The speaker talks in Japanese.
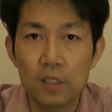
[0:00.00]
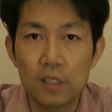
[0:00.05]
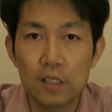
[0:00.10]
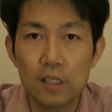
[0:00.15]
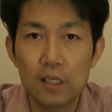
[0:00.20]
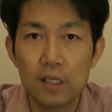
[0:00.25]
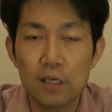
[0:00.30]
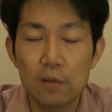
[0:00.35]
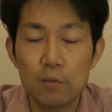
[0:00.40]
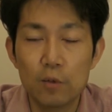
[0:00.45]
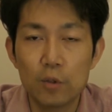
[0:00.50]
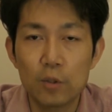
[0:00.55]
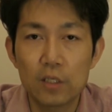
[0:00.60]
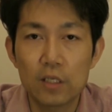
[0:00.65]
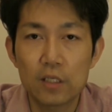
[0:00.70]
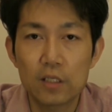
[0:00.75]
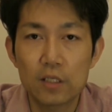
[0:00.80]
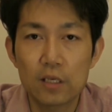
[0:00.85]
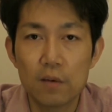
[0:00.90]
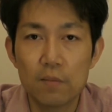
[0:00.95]
綺麗なもの
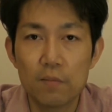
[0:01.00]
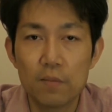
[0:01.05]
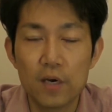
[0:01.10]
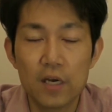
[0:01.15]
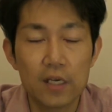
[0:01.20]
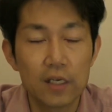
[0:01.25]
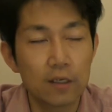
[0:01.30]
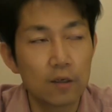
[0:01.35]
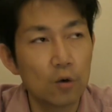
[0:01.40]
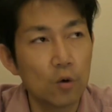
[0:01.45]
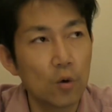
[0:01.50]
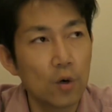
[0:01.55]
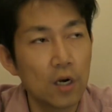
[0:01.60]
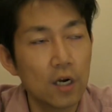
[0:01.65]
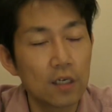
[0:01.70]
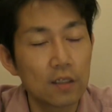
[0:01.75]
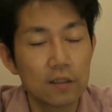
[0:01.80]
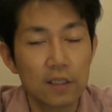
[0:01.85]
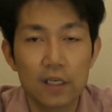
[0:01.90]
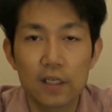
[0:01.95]
で3万円後
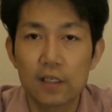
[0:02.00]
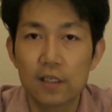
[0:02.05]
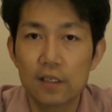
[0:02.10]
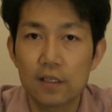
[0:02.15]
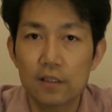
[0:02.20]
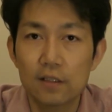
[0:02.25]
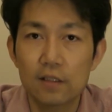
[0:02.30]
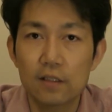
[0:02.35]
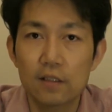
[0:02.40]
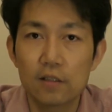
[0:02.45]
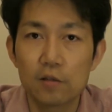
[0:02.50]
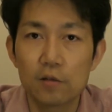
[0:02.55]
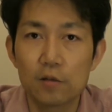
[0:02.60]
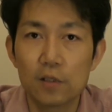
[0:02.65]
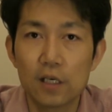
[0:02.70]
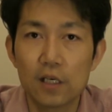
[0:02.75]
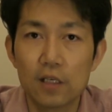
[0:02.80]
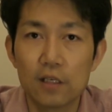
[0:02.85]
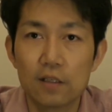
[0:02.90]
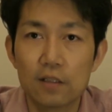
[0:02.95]
半ぐらいかなっていうぐ
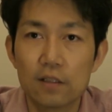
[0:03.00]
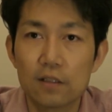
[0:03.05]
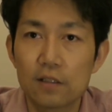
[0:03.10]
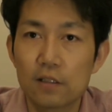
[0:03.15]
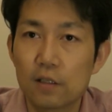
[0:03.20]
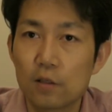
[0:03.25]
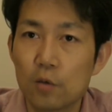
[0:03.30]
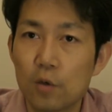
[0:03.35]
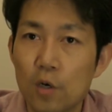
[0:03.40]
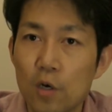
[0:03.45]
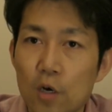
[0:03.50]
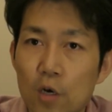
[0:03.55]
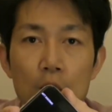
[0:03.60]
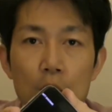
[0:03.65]
らいなんですけど、